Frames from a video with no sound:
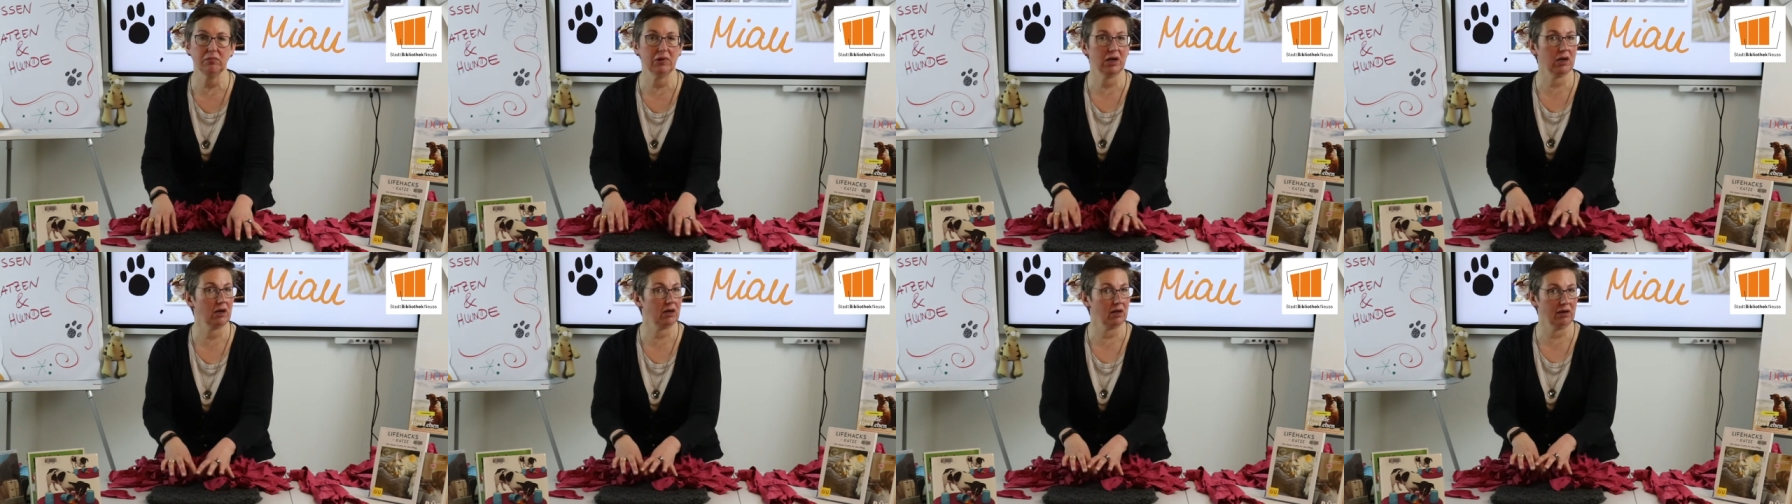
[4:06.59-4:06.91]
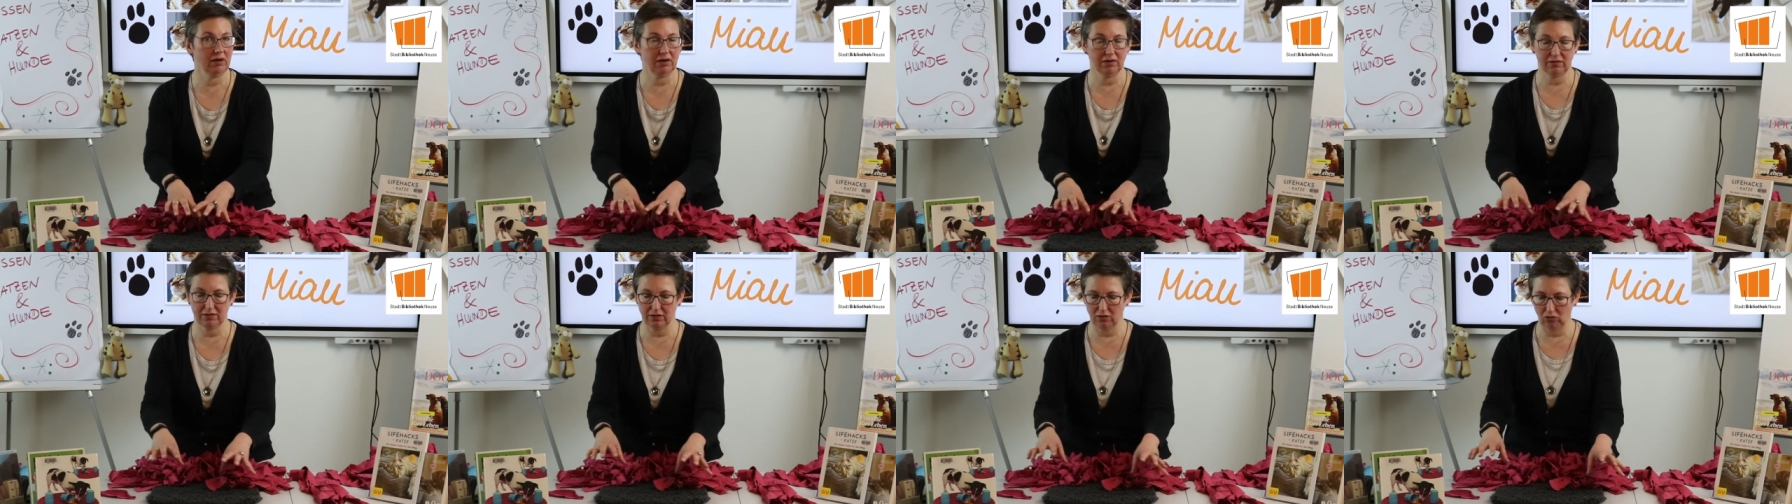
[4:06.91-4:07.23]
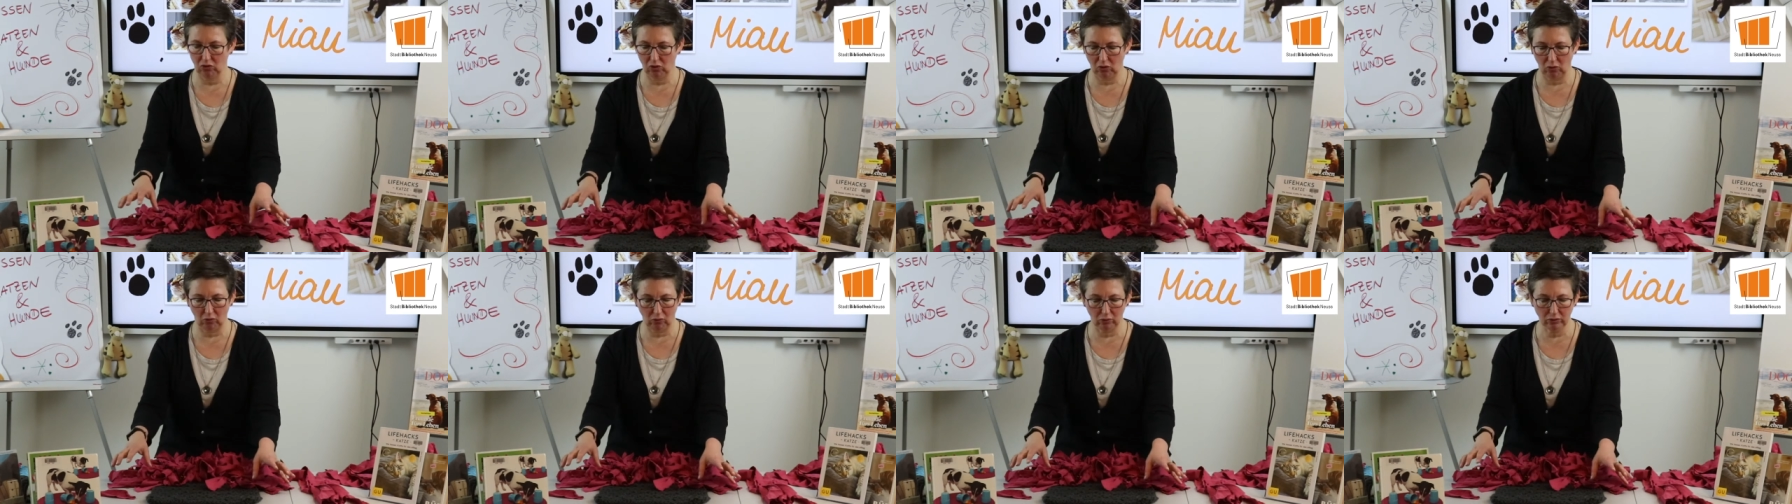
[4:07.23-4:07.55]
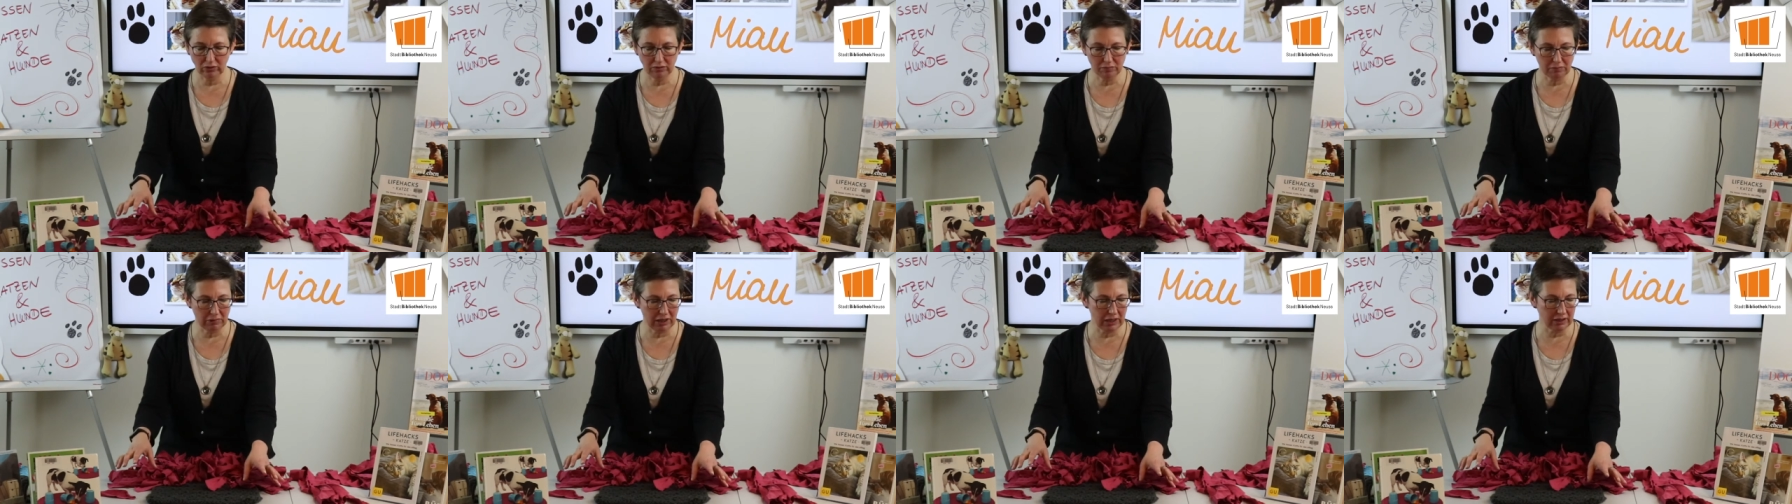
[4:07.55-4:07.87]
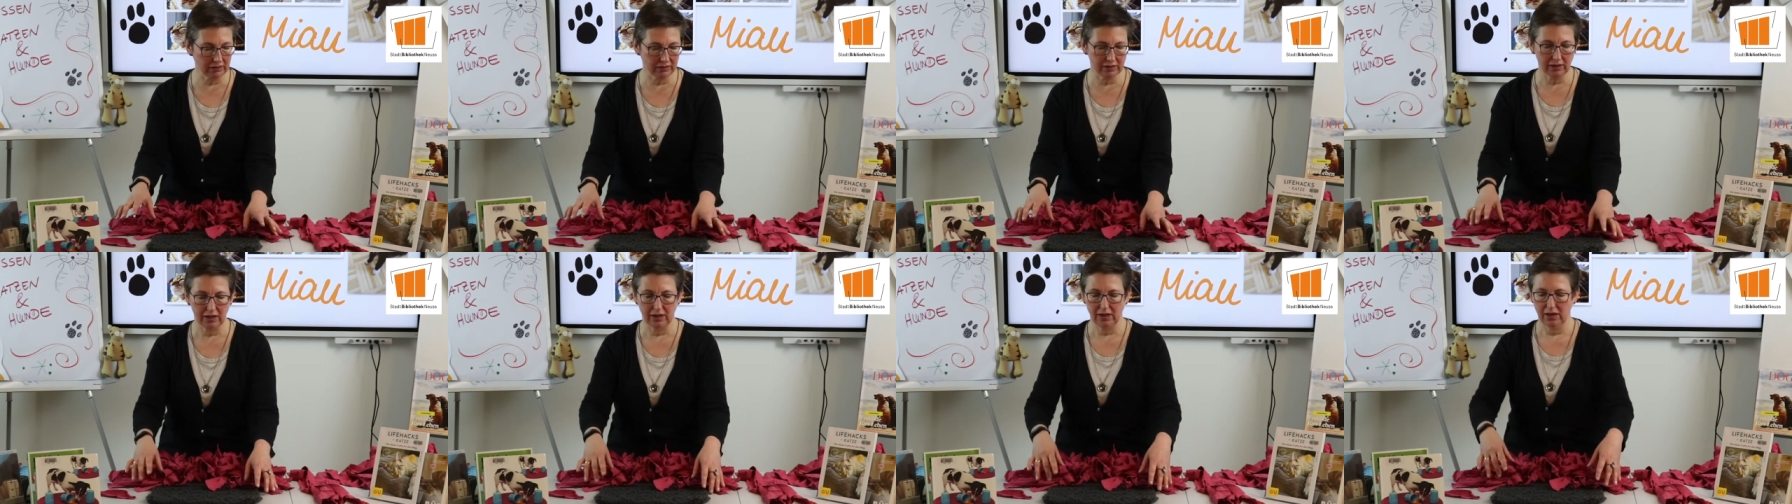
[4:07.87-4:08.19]
Man kann das auch rund
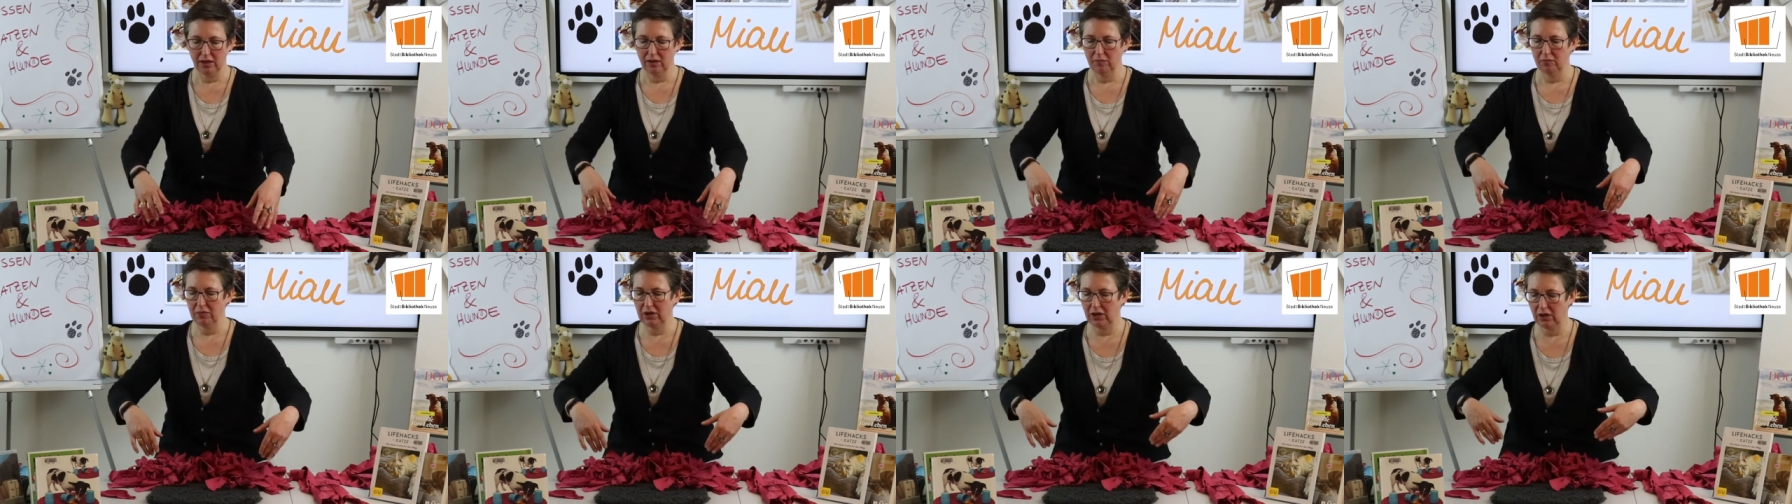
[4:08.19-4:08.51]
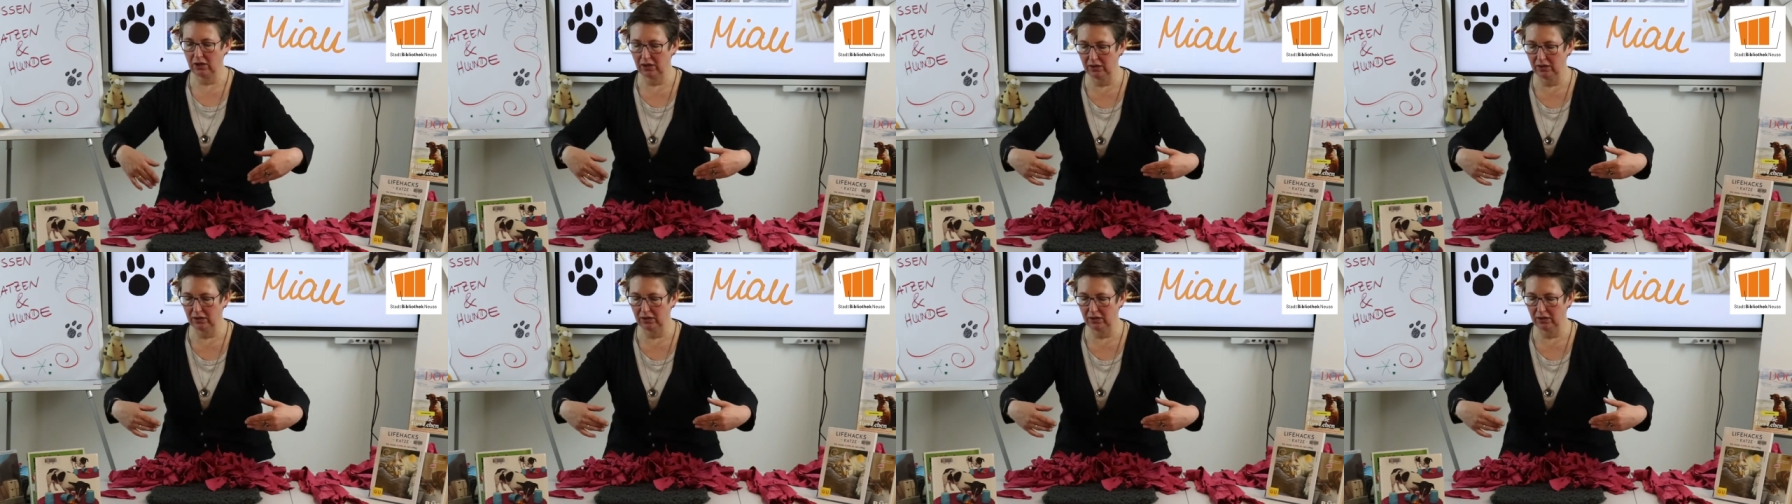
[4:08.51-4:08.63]
machen, man